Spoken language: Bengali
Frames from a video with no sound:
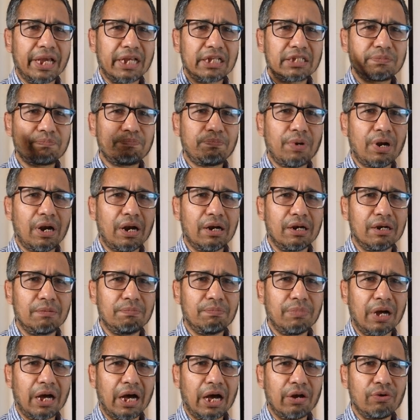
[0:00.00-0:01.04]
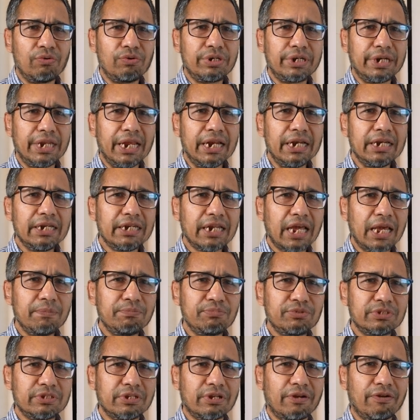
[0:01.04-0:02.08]
এক্সপার্ট বা আরও টেন
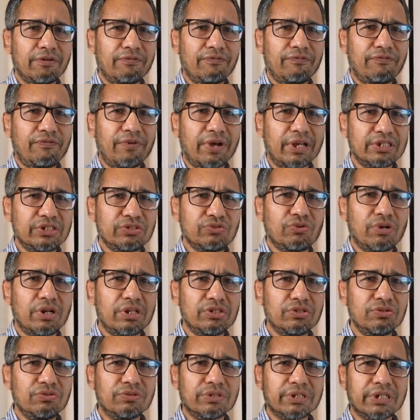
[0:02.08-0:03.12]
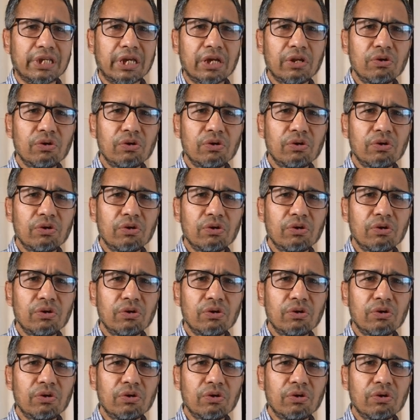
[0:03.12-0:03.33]
টাইমস ফাস্ট করার জন্য